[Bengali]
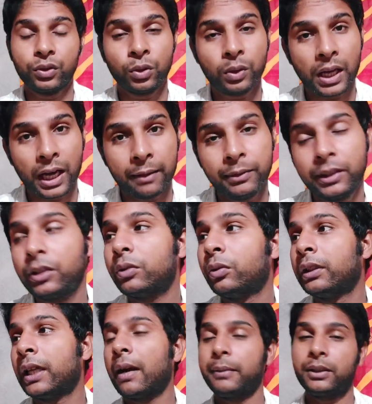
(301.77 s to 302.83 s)
তো খারাপ দিক
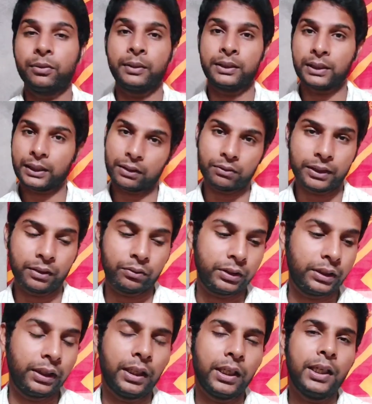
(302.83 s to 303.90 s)
কোনটা আমি তোমাদের সাথে এখন শেয়ার করছি